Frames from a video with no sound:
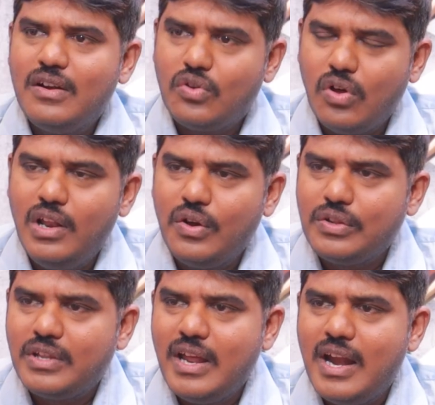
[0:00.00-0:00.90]
డ్రోన్లు
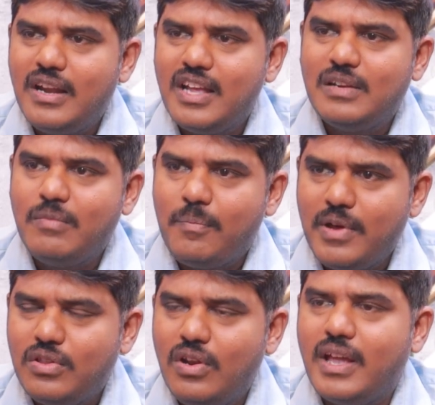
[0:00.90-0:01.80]
ఎగురుతున్నాయంటే అసలు మా
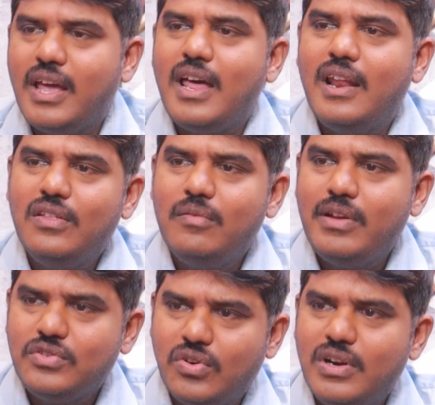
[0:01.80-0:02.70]
పరిధిలోకే రాలేదు
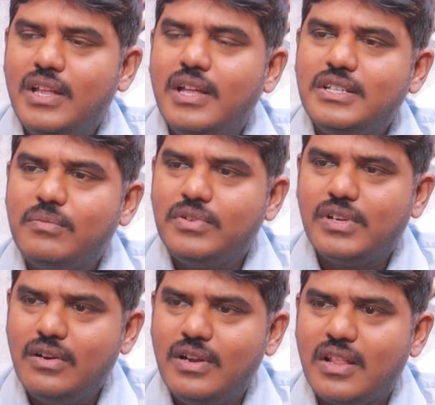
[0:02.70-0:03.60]
మేము చూడలేదు అని
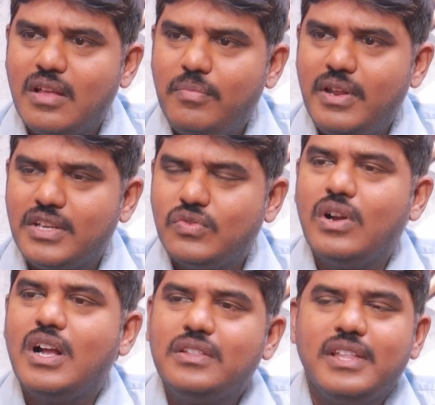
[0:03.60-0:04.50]
చెప్పేసి అంటున్నారు తప్ప
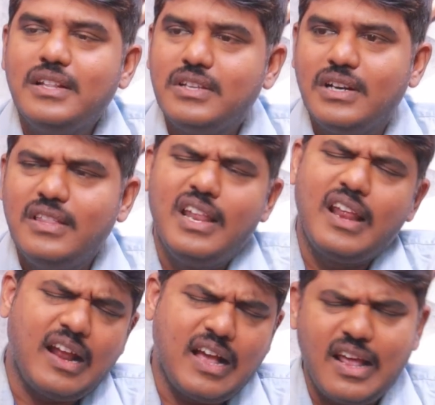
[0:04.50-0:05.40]
నిజమో కాదు తేల్చట్లేదు
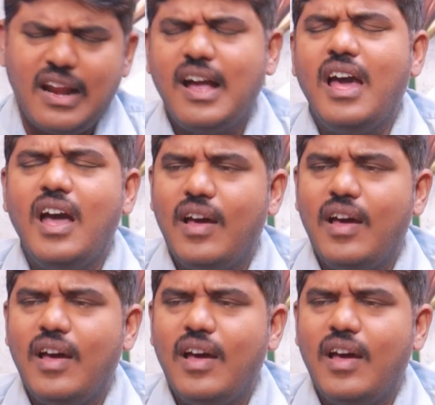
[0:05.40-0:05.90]
ఇలా రకరకాల